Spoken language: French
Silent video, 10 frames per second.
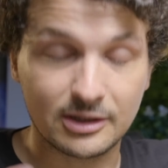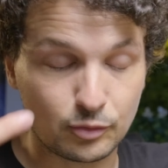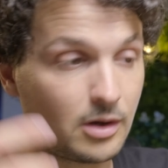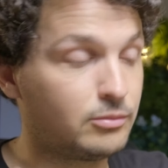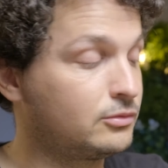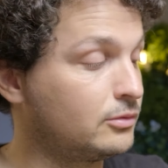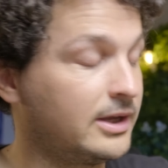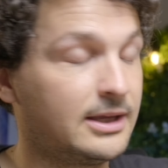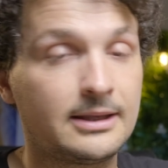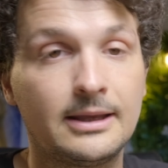Il y a trois boutons
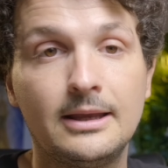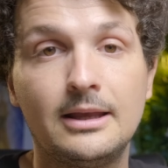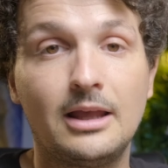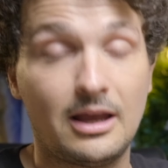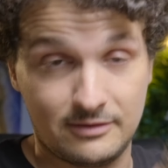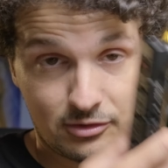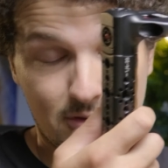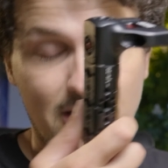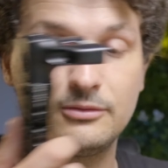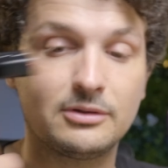rec avec celui-là.